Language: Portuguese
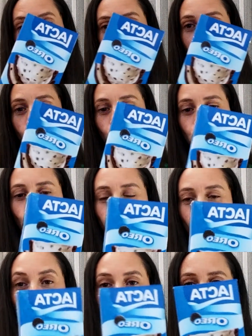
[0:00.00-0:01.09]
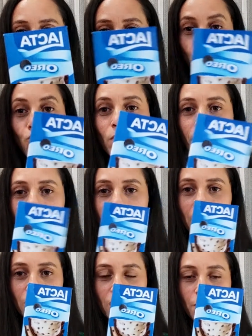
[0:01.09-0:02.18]
que é muito bom esse daqui. Uma
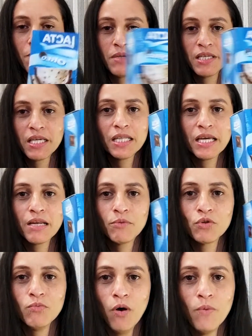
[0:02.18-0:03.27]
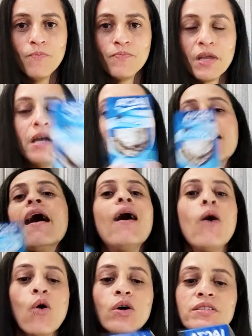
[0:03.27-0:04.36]
menina disse pra mim que ele era muito bom. A
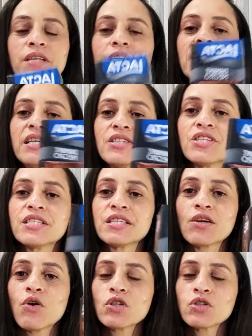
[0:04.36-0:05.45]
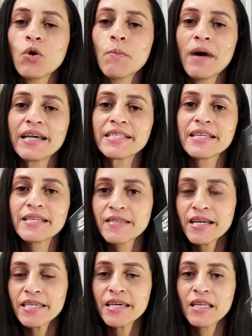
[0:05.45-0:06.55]
outra disse que gostou mais desse
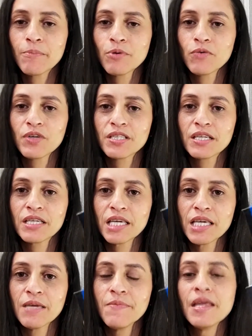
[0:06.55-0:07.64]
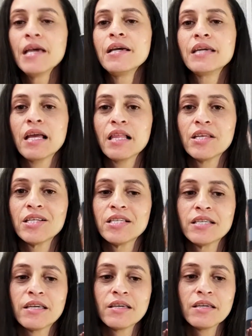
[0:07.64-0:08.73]
daqui. Ela provou esse daqui e ela disse
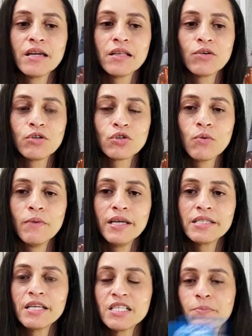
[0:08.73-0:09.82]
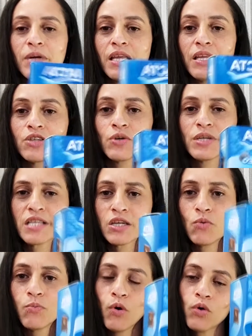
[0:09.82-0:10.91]
que ela gostou mais desse porque ela achou esse daqui
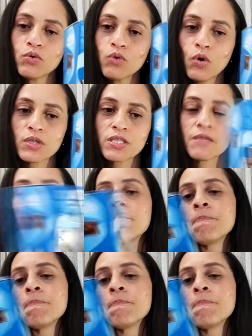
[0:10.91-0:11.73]
um pouco doce.